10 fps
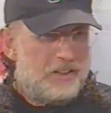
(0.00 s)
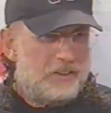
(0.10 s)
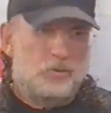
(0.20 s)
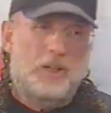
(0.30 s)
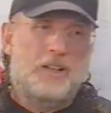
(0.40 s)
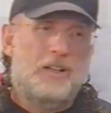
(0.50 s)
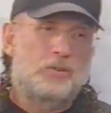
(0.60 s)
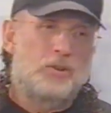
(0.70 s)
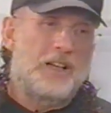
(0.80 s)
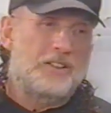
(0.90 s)
Kamyon
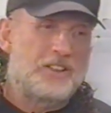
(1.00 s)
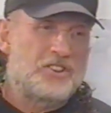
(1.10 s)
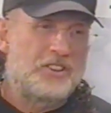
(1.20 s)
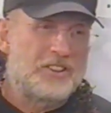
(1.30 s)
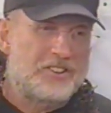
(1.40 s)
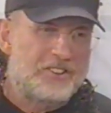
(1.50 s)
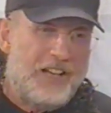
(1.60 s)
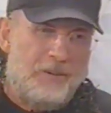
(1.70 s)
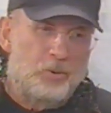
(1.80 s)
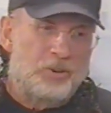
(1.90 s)
bizim Laflar şeridi- çınlasın
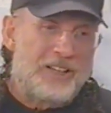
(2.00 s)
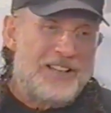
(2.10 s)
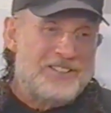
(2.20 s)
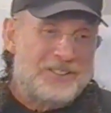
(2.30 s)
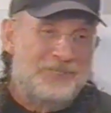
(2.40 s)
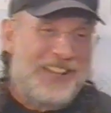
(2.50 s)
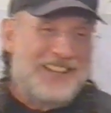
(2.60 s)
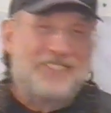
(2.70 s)
Reha muhtarlaştım yani